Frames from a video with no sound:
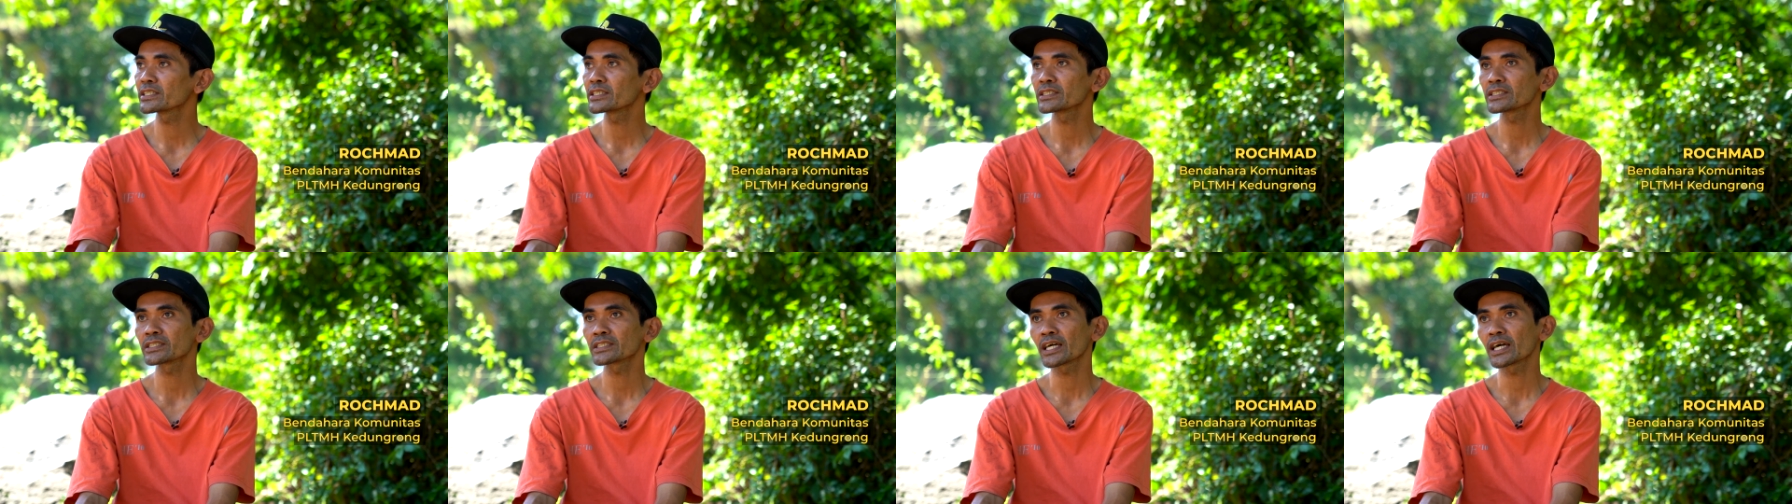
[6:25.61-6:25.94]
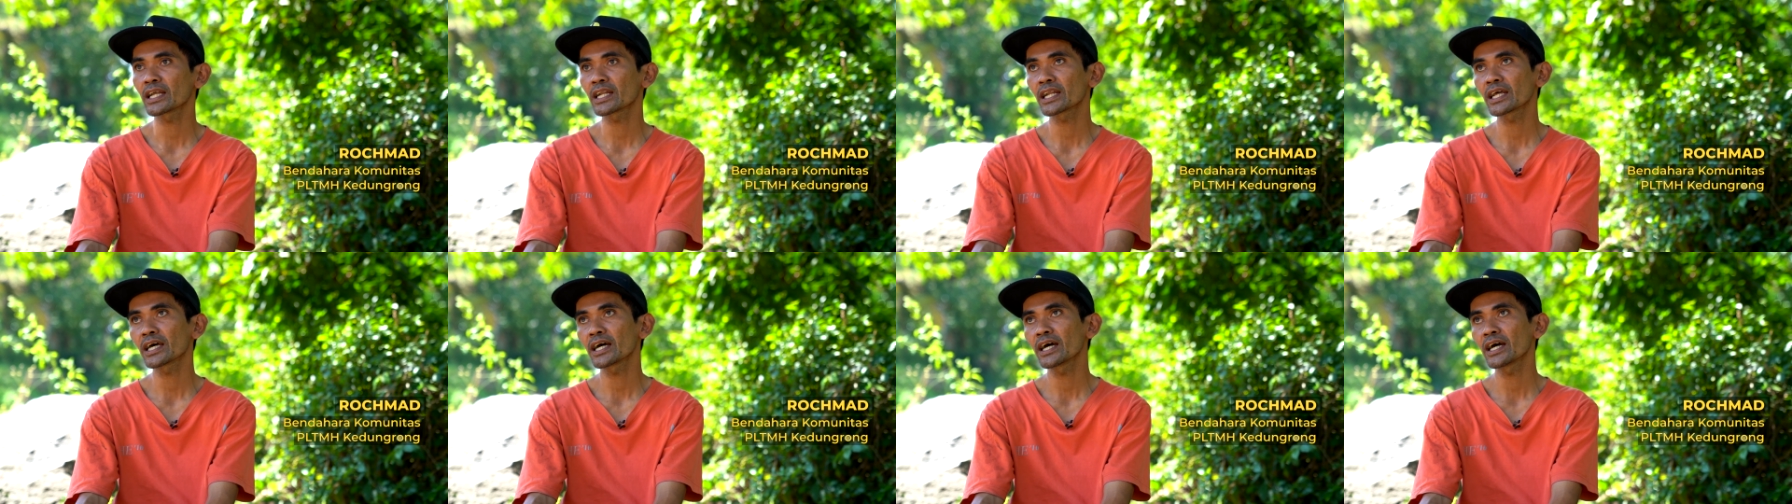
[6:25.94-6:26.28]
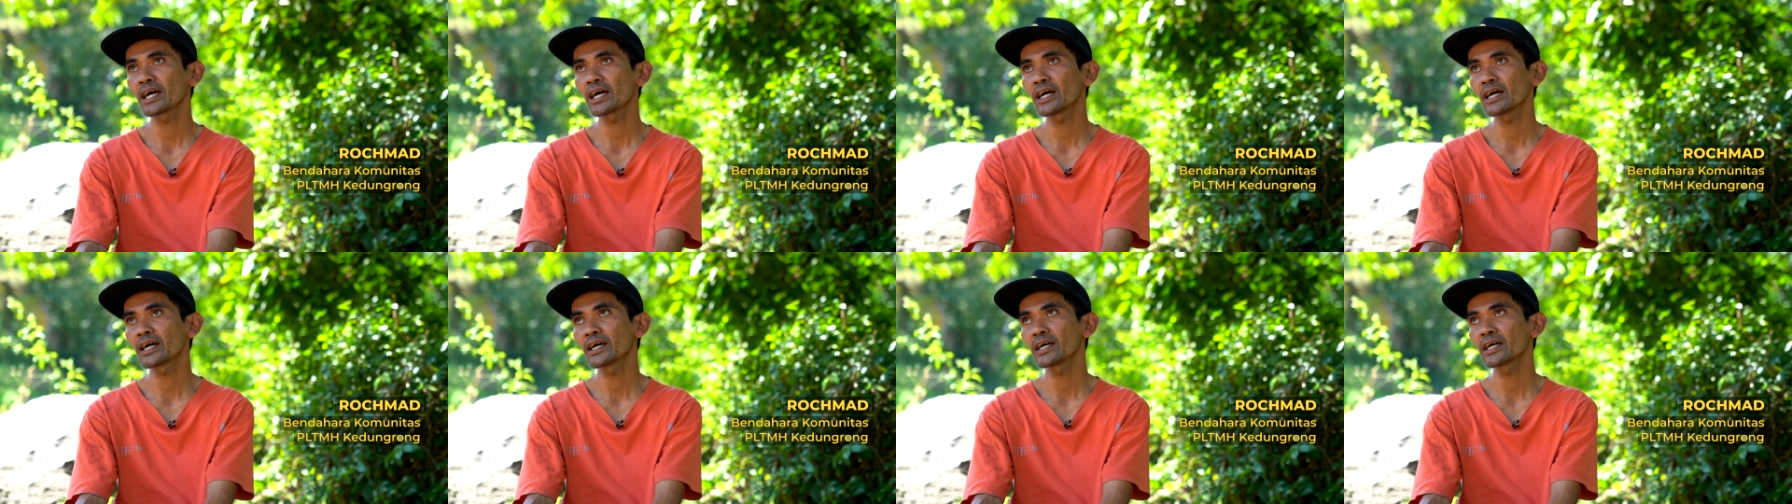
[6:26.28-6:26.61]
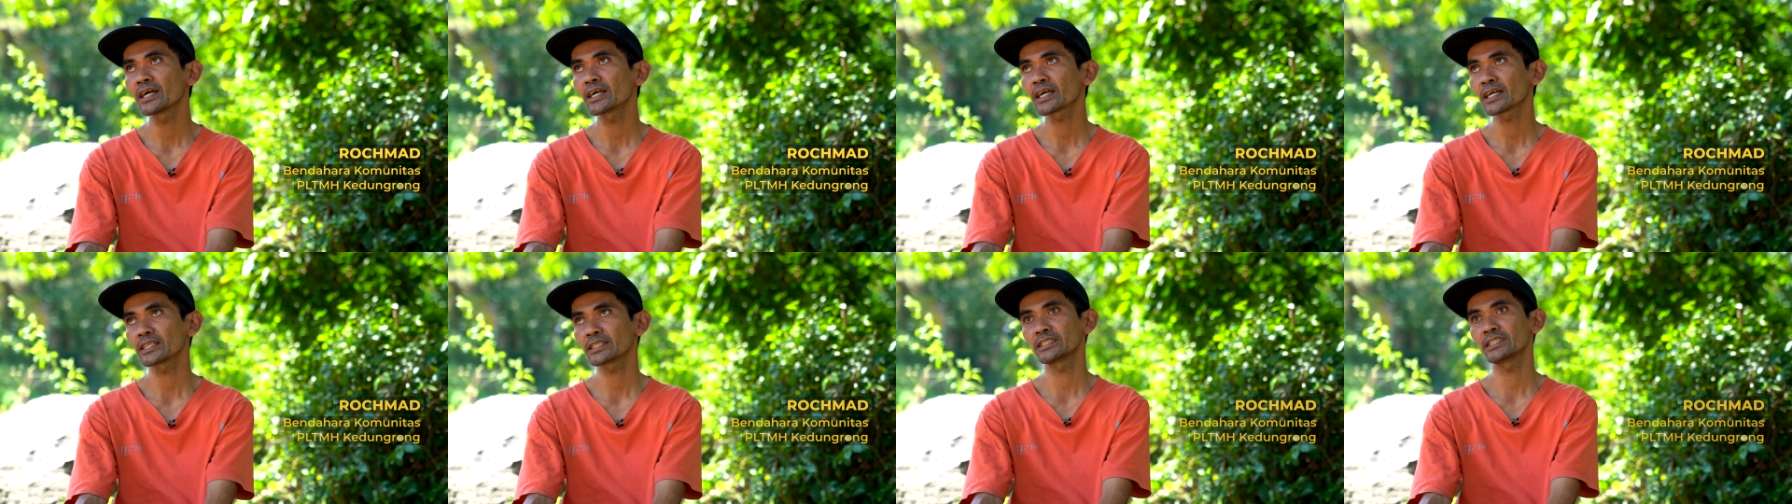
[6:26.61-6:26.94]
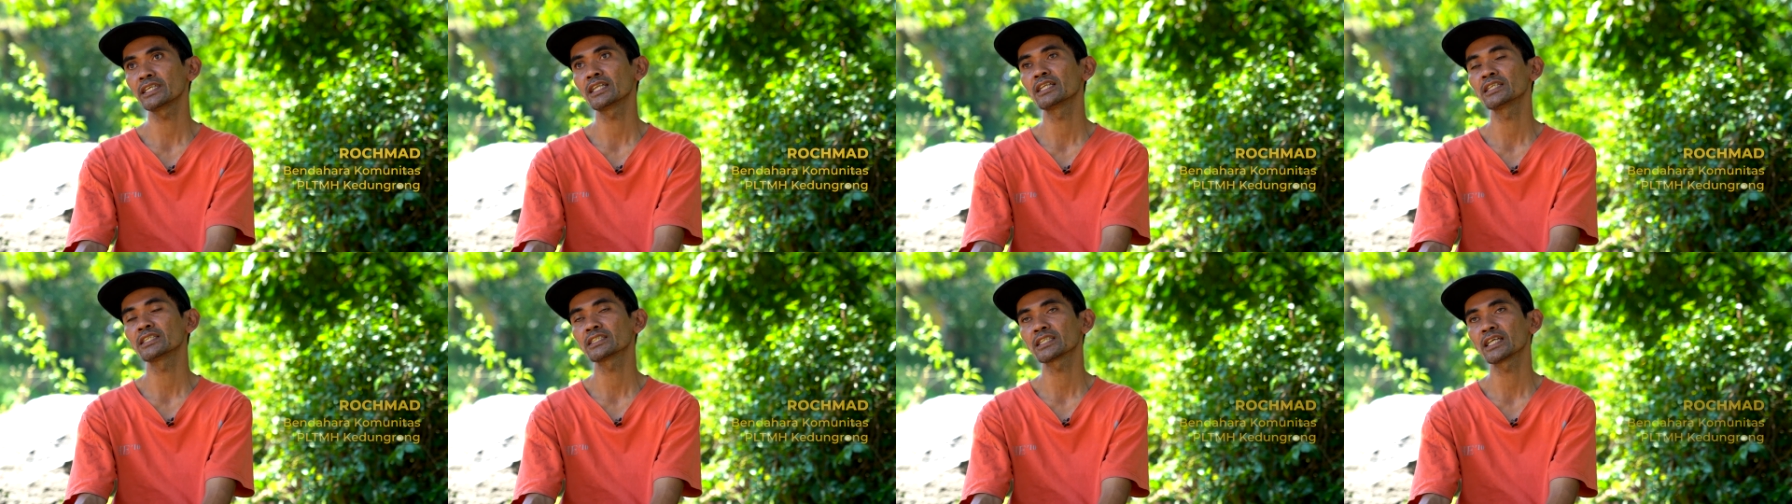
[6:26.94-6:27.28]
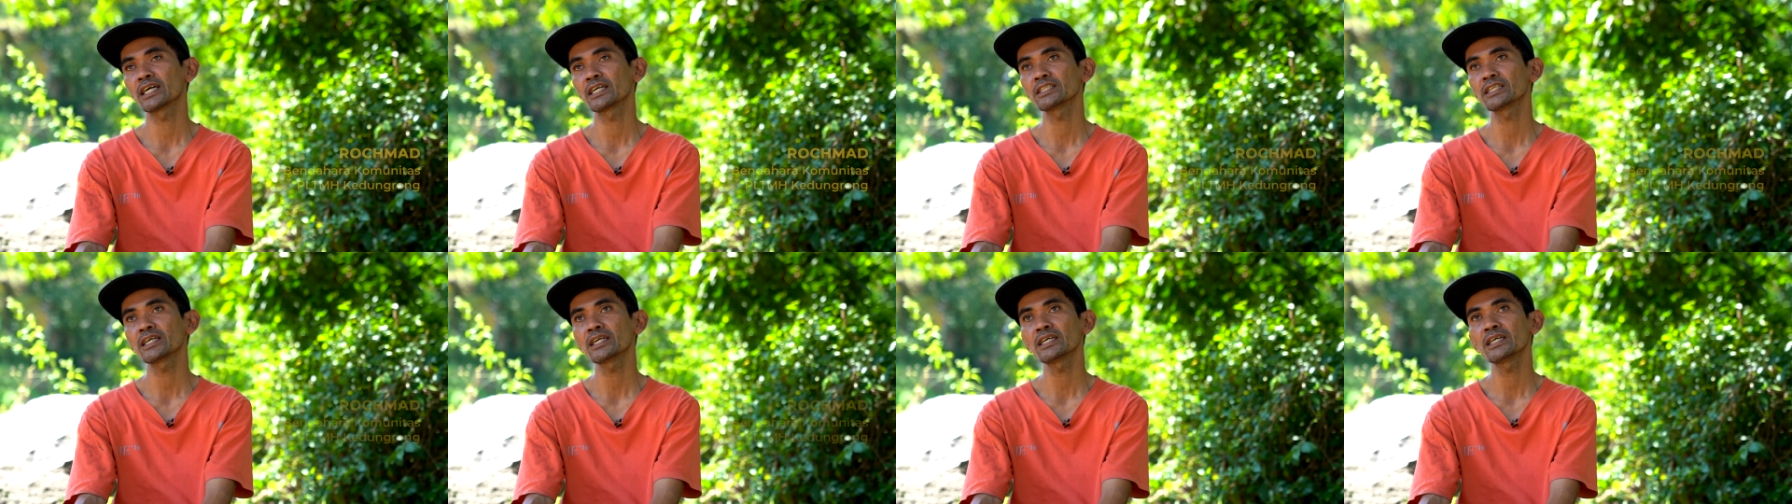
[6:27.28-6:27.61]
secara kecil
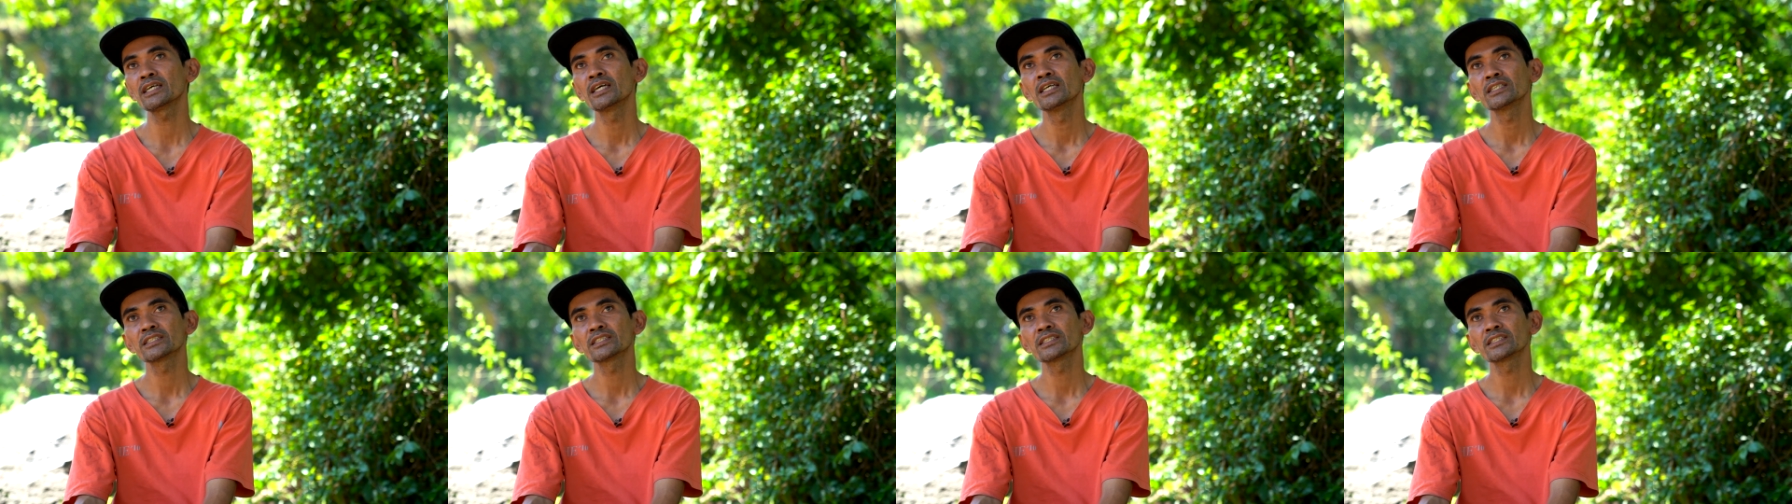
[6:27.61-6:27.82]
istilahnya